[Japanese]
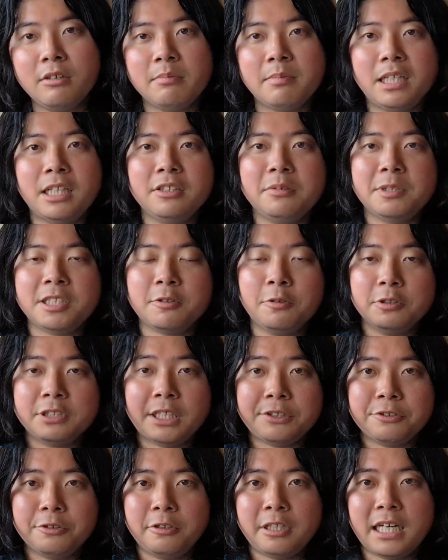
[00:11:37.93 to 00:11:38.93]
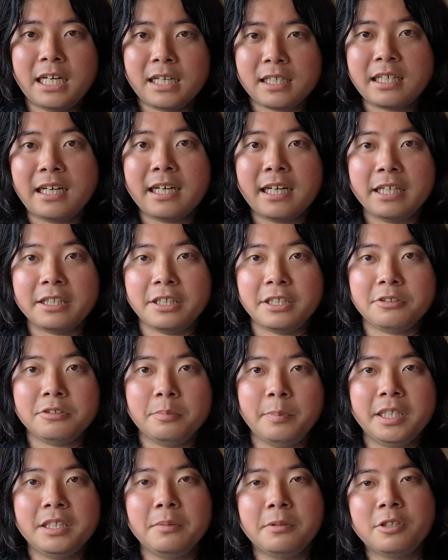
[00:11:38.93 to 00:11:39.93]
まあ、ある意味こう社長が考えてい
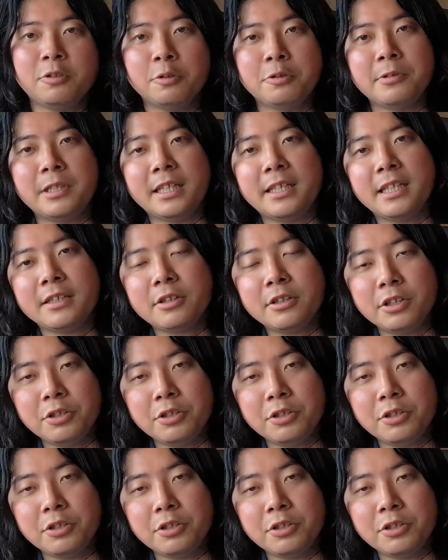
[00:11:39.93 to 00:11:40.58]
くべきことだなっ